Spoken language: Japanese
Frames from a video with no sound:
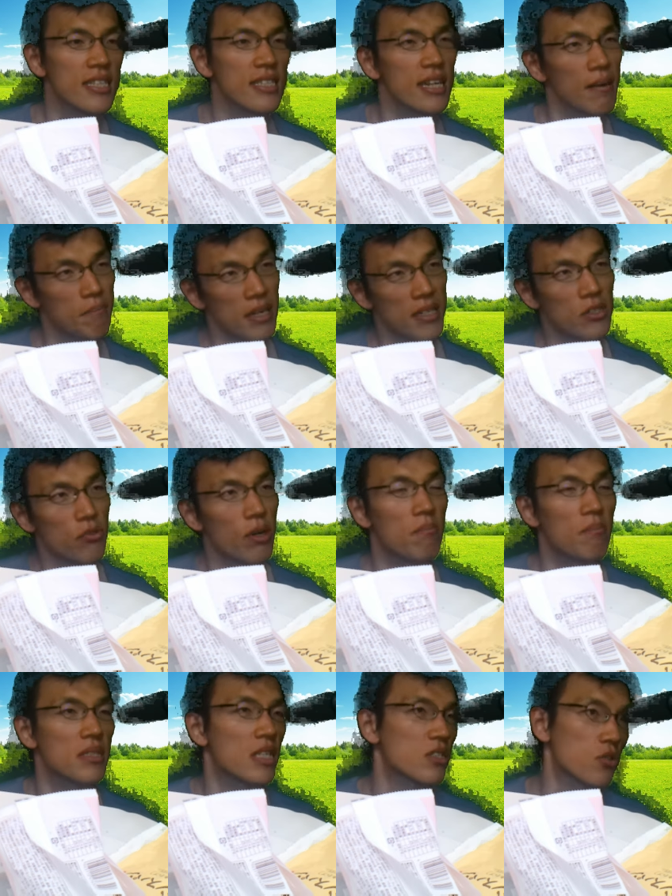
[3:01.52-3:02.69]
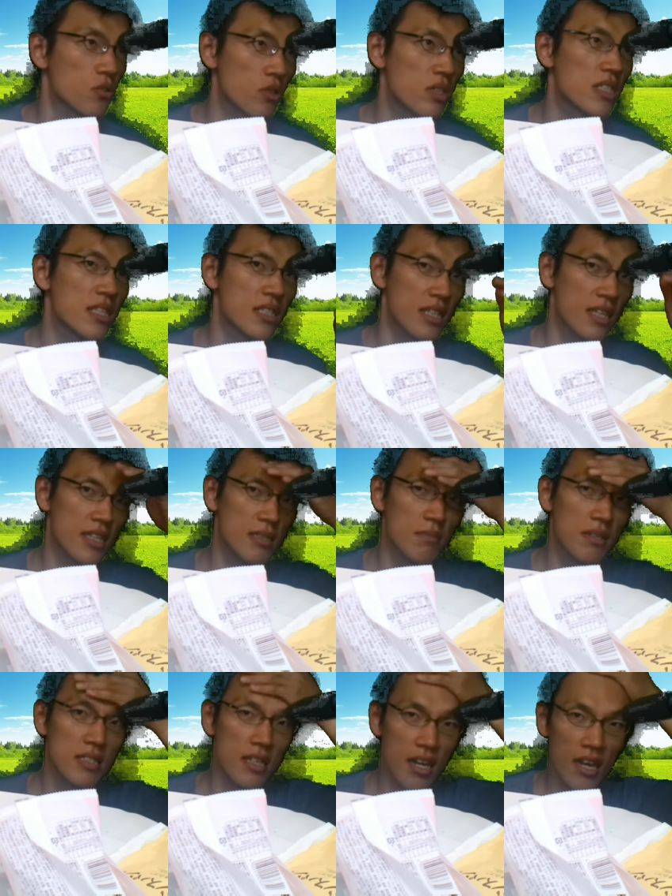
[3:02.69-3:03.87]
ン南蛮とはまたちょっと違った気がし
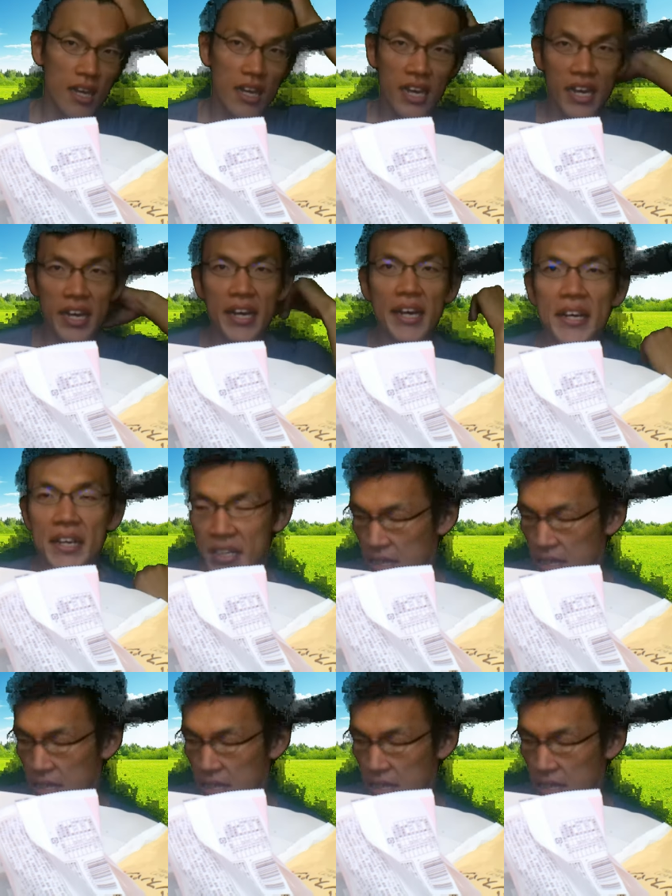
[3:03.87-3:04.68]
ましたね